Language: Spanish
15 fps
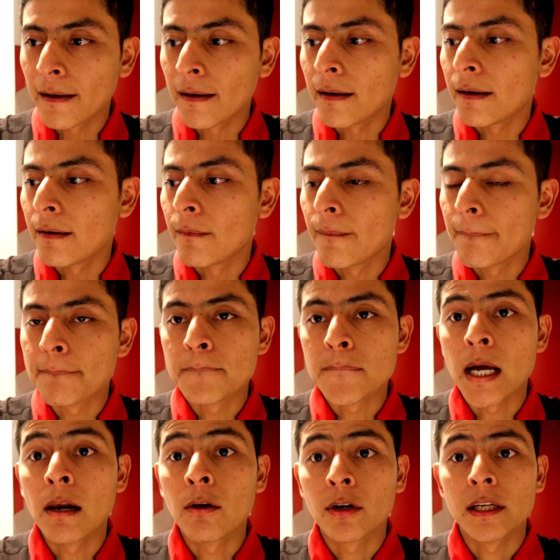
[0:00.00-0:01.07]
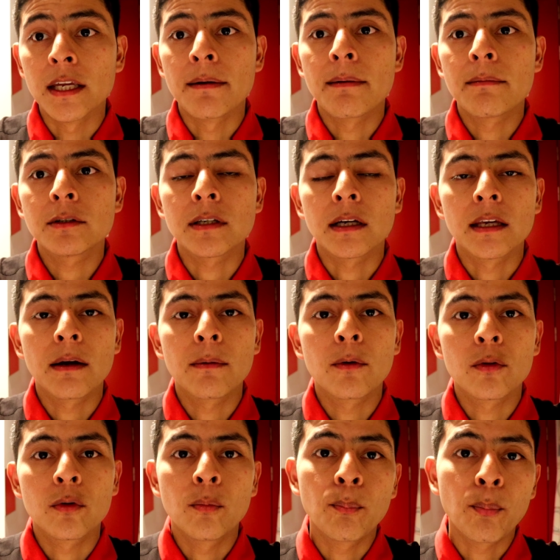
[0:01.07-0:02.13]
a, lo que llamamos aquí a
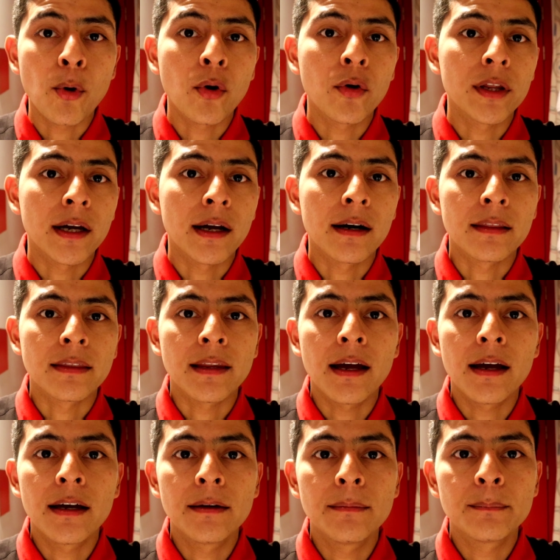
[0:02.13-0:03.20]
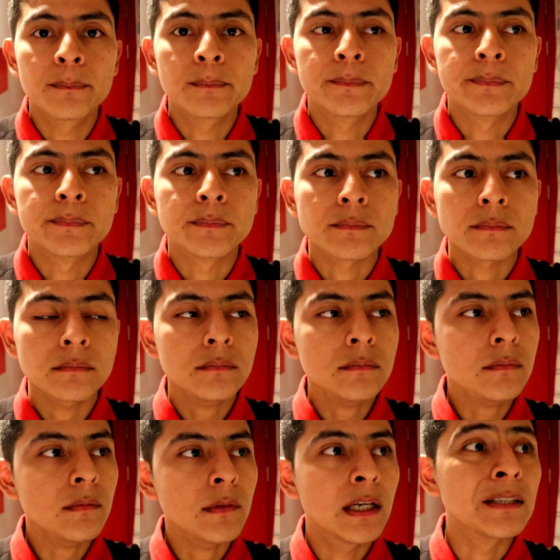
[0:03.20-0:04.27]
bordo un poco de hard time,
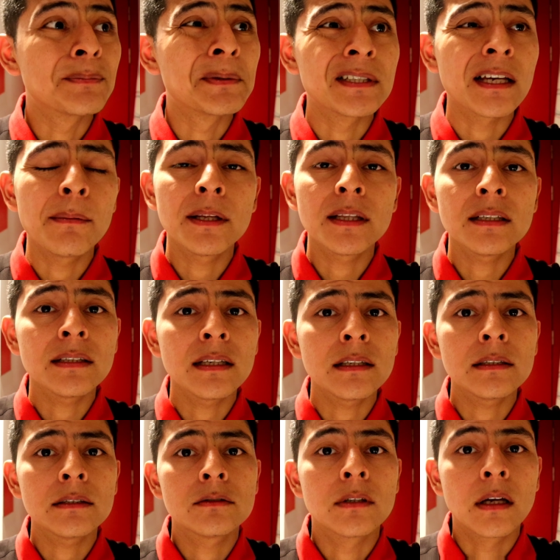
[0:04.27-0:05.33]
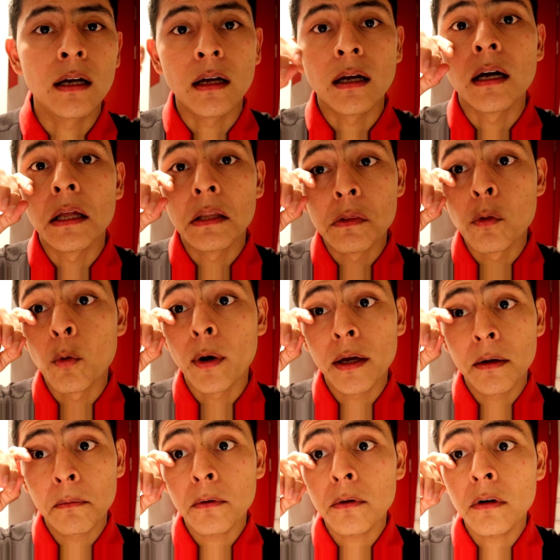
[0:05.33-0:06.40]
especialmente si eres ah,
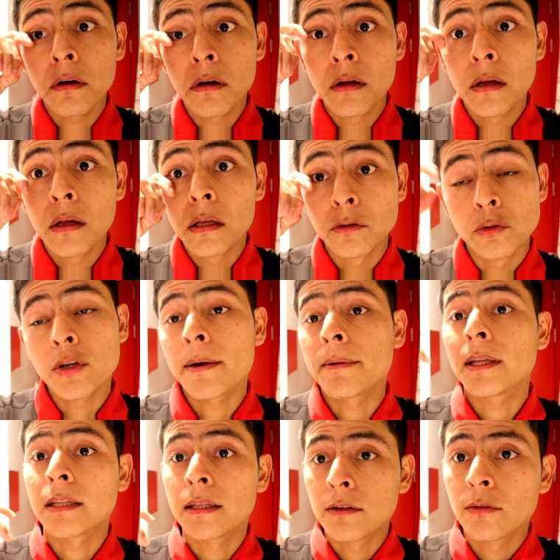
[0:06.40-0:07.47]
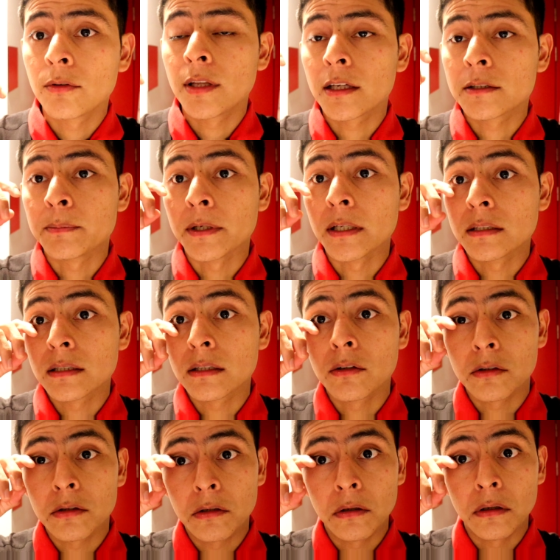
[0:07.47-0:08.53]
nuevo yo ya había tenido una experiencia en
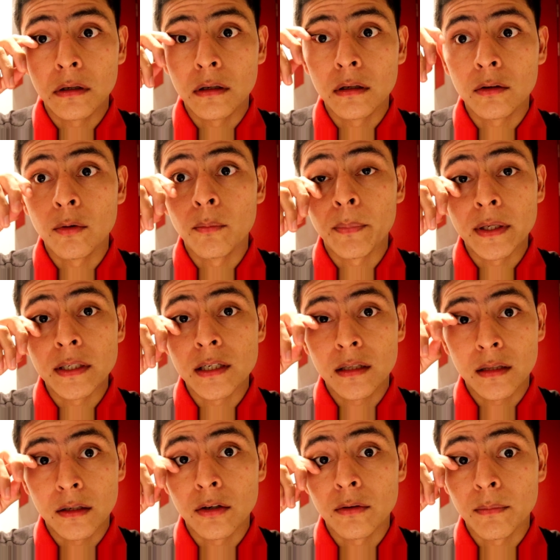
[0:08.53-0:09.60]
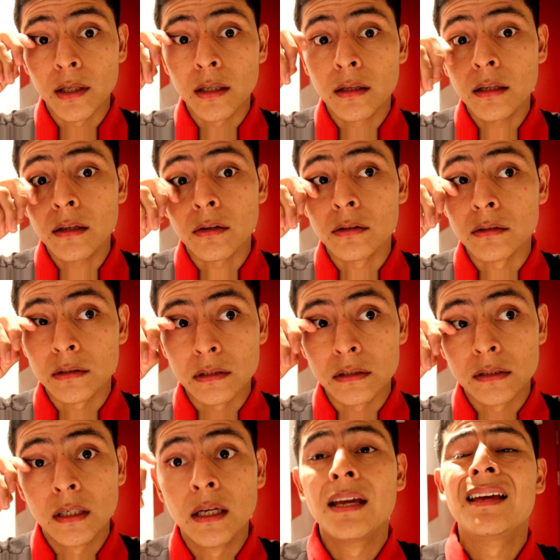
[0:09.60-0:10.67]
otra compañía anteriormente, entonces
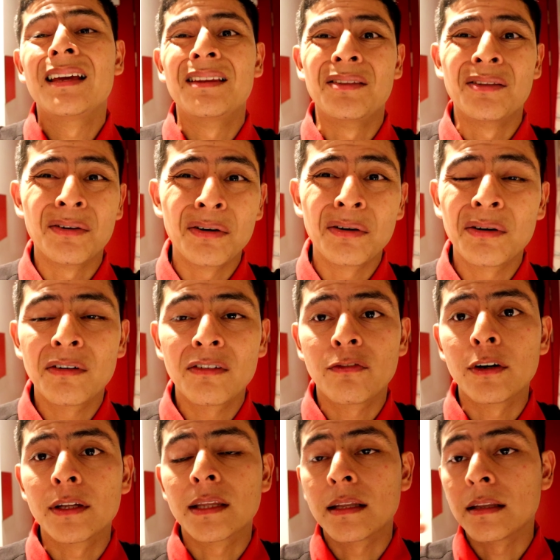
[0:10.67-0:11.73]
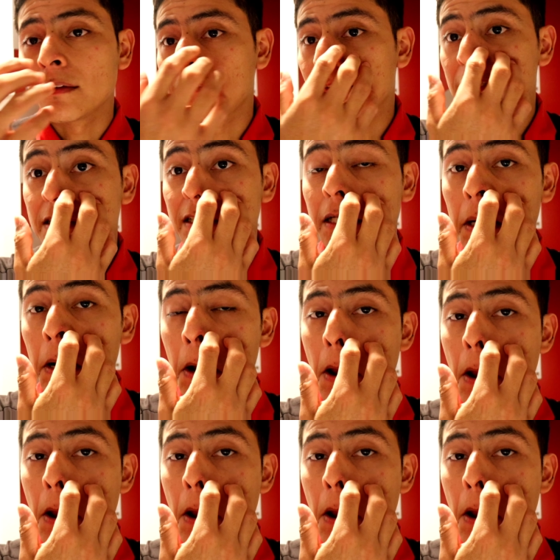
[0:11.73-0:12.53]
no fue tan difícil.